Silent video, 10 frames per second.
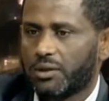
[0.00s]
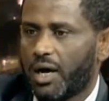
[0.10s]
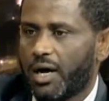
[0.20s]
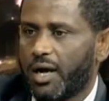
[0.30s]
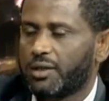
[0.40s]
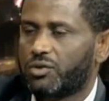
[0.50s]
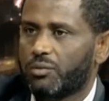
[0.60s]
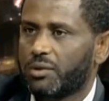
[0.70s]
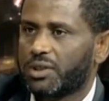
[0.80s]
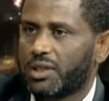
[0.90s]
حيث
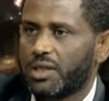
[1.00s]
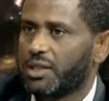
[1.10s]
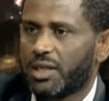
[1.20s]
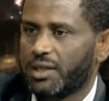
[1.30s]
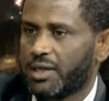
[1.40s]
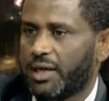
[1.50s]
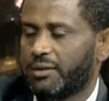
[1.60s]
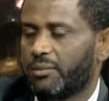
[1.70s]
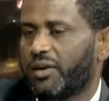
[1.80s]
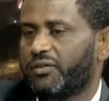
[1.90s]
ما تجي تجي
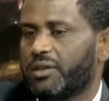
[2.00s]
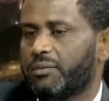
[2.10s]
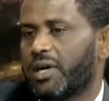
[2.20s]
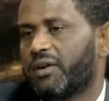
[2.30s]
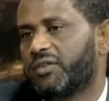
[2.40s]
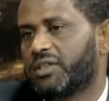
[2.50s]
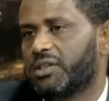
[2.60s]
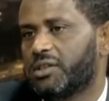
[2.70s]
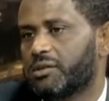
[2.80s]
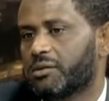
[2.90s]
يعني ما في ما في
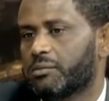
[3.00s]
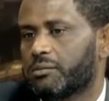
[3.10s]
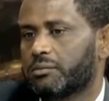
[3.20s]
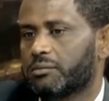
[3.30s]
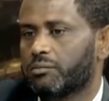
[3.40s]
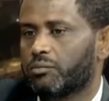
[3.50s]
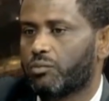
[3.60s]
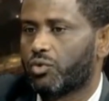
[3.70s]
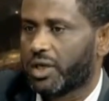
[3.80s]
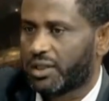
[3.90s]
شيء
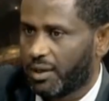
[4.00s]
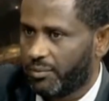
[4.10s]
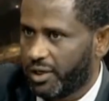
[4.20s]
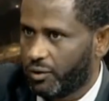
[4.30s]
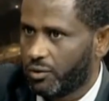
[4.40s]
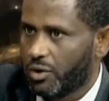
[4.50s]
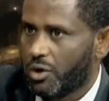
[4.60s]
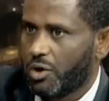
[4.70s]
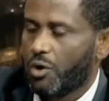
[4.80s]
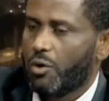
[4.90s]
مرتب له
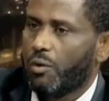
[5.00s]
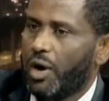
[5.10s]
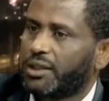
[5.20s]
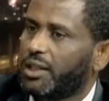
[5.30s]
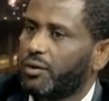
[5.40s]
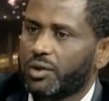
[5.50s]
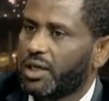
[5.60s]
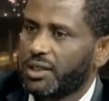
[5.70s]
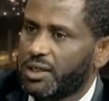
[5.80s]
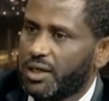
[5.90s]
وحتى لو
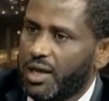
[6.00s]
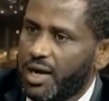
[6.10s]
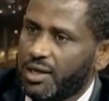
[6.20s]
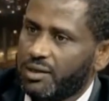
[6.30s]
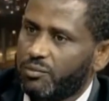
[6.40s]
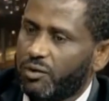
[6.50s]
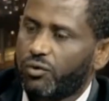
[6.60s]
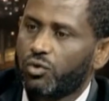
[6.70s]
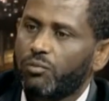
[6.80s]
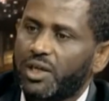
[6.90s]
يتغير الحاكم
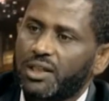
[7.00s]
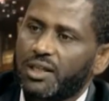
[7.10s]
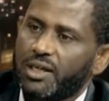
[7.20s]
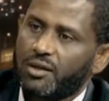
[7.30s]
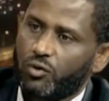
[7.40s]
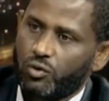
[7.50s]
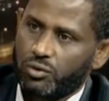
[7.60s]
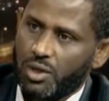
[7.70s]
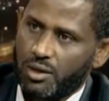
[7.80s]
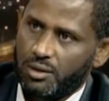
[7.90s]
المفروض ما تتغير
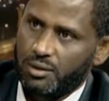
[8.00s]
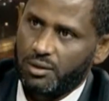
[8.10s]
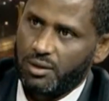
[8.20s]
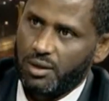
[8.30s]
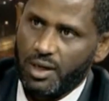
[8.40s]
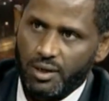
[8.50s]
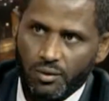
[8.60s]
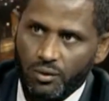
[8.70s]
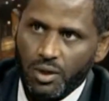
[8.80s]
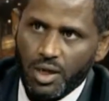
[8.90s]
الخطه صحيح
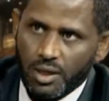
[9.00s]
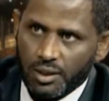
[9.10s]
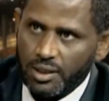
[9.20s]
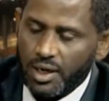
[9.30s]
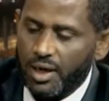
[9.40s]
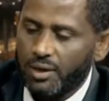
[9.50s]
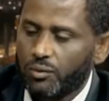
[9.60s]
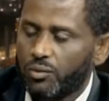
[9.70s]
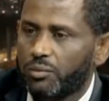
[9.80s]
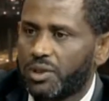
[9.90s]
يعني كده
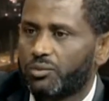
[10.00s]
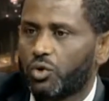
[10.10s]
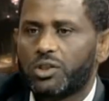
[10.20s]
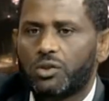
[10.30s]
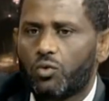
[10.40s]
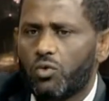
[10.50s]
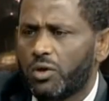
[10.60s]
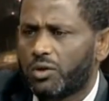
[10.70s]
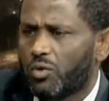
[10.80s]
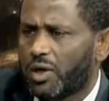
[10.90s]
الامور بتمشي بس
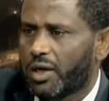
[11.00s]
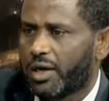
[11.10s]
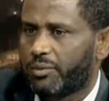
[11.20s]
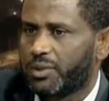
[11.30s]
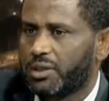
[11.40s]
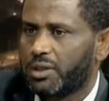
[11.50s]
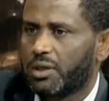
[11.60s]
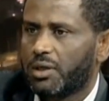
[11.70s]
كل الدول الغرب دي